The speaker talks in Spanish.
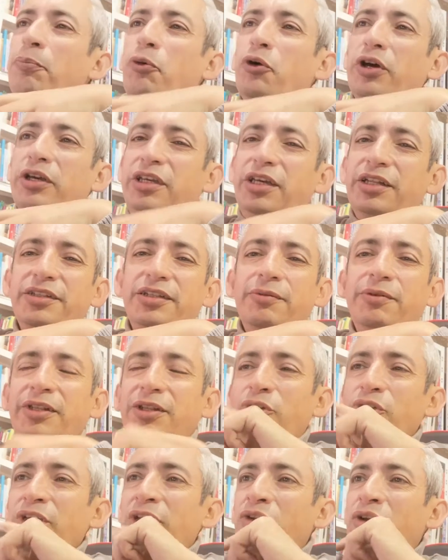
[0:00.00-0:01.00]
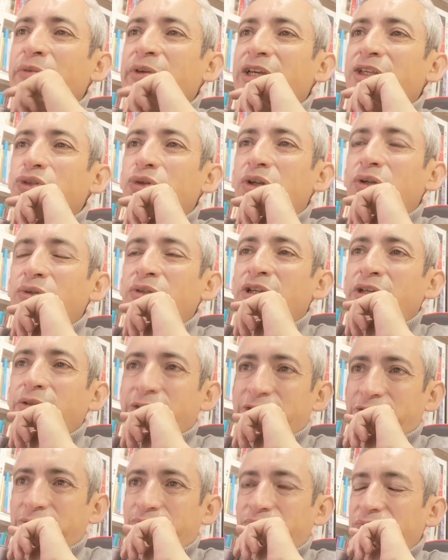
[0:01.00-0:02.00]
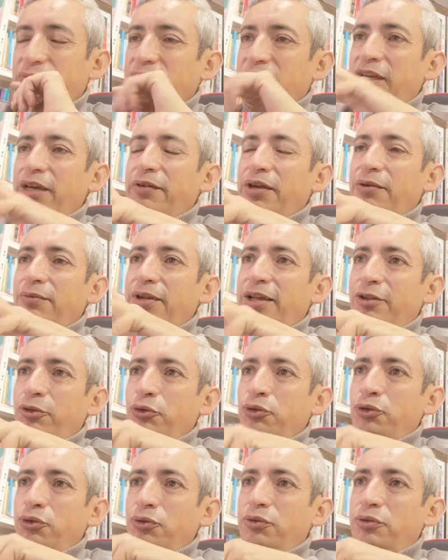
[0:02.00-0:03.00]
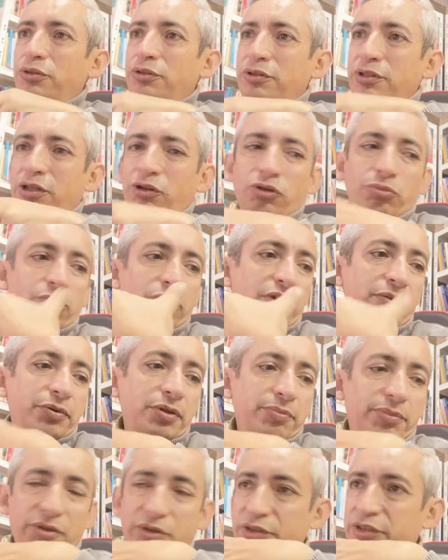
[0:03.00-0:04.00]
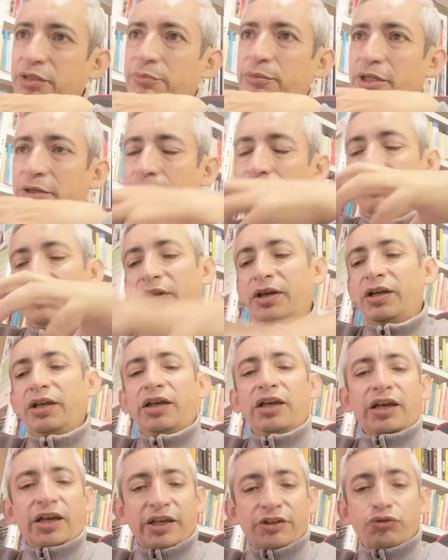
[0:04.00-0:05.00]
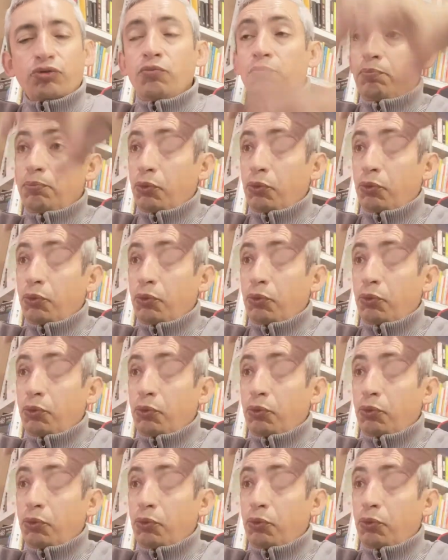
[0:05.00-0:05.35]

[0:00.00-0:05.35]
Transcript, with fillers: por aquí este video ya lo había hecho alguna vez, ya había hablado yo de cómo voy a preparar esta miel. Es un